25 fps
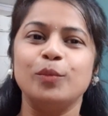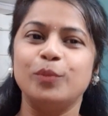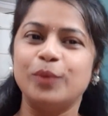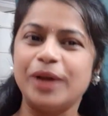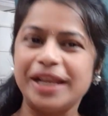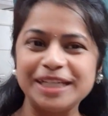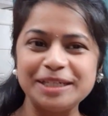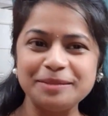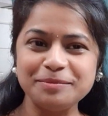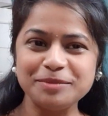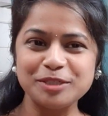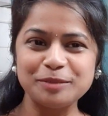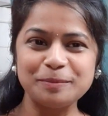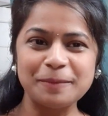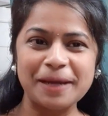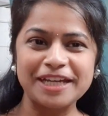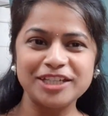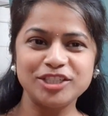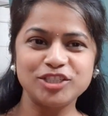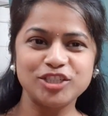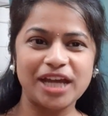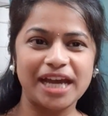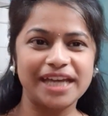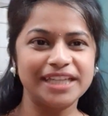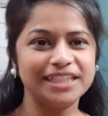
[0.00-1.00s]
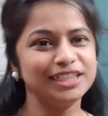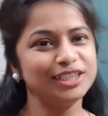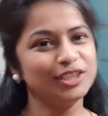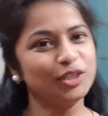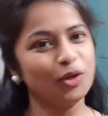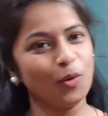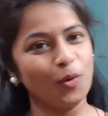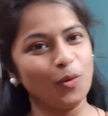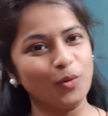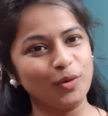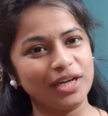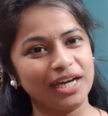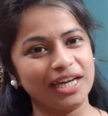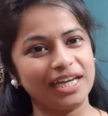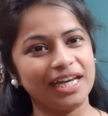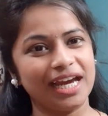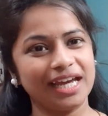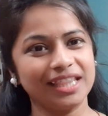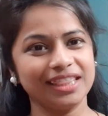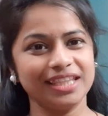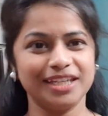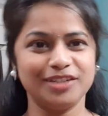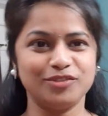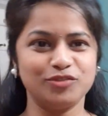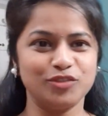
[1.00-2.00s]
వెల్కమ్ టు మై ఛానల్ ఓ
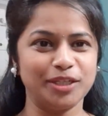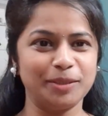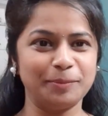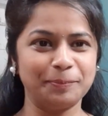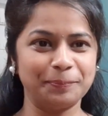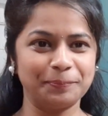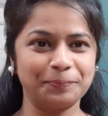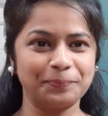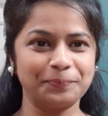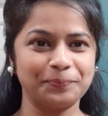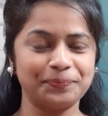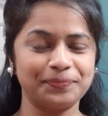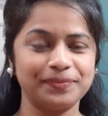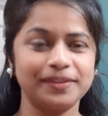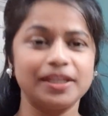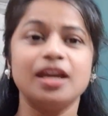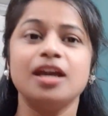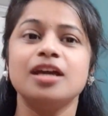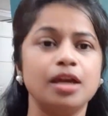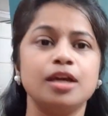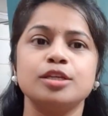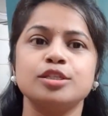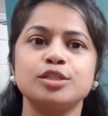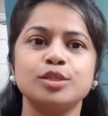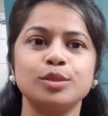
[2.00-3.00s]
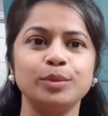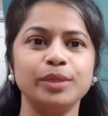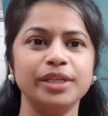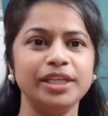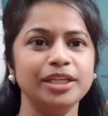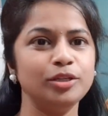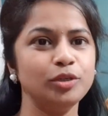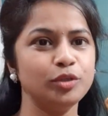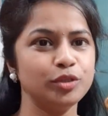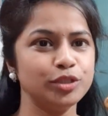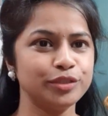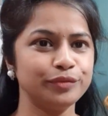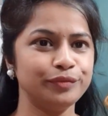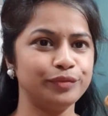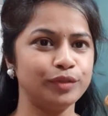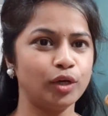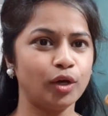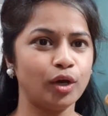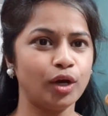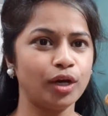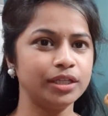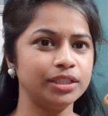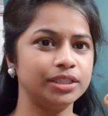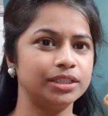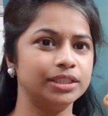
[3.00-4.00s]
కలా ద డ్రీమ్ సో ఈరోజు
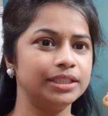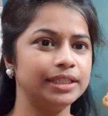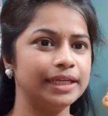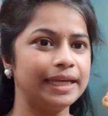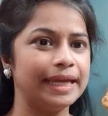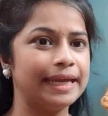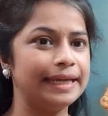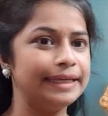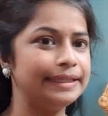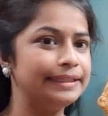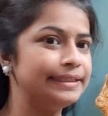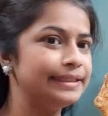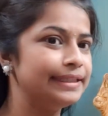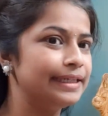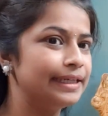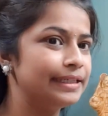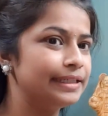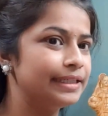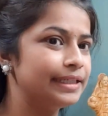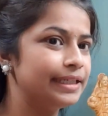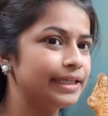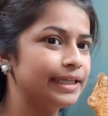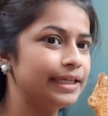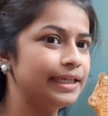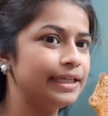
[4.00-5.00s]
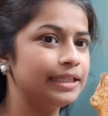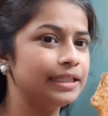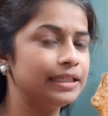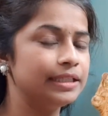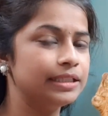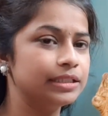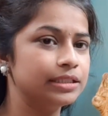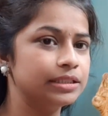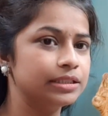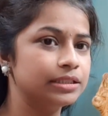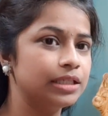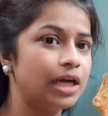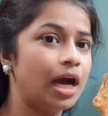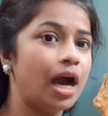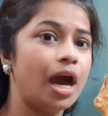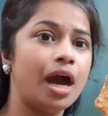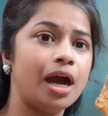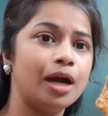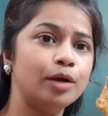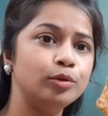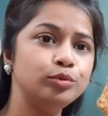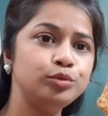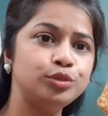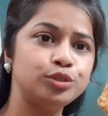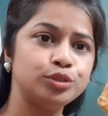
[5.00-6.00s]
బ్లాగ్ ఏంటి అంటే
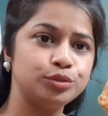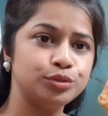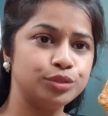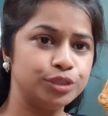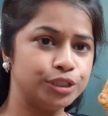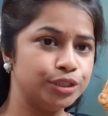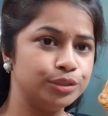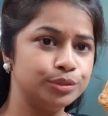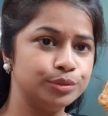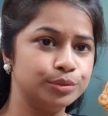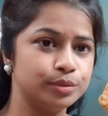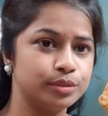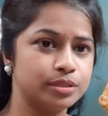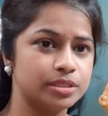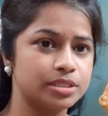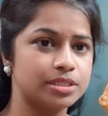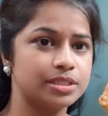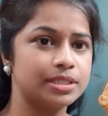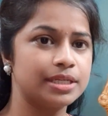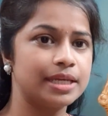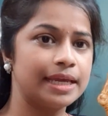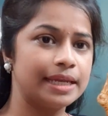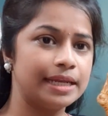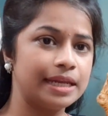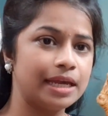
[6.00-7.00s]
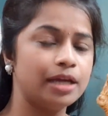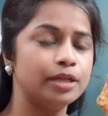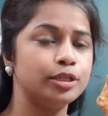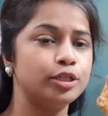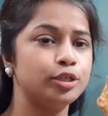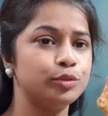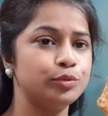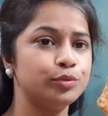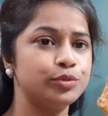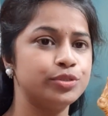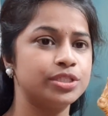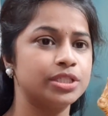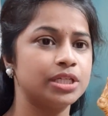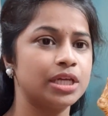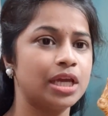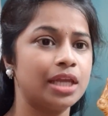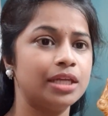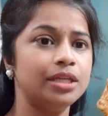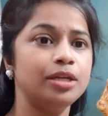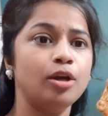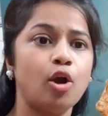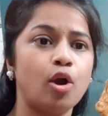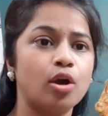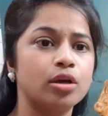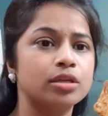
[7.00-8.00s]
హౌ టు యూజ్ ఎలా యూజ్
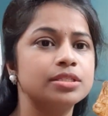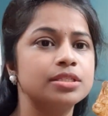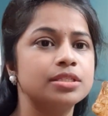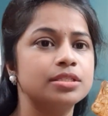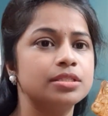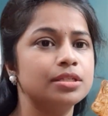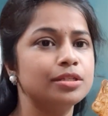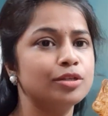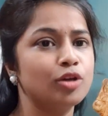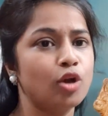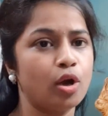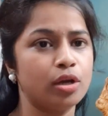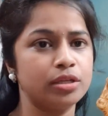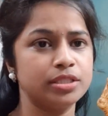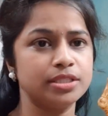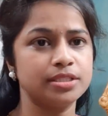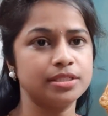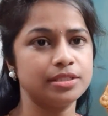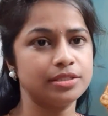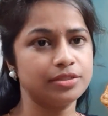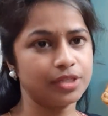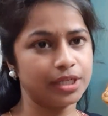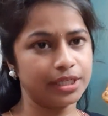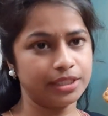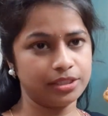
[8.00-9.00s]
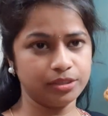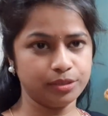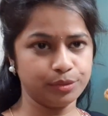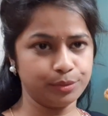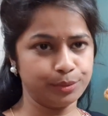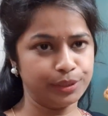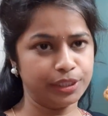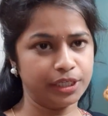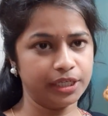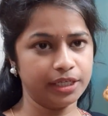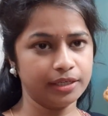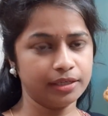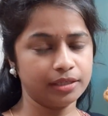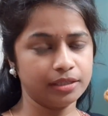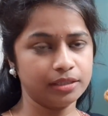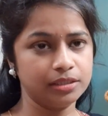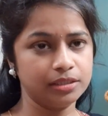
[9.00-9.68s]
చేయాలి ఆక్సిజన్ కాన్సన్ట్రేటర్ ఉంటే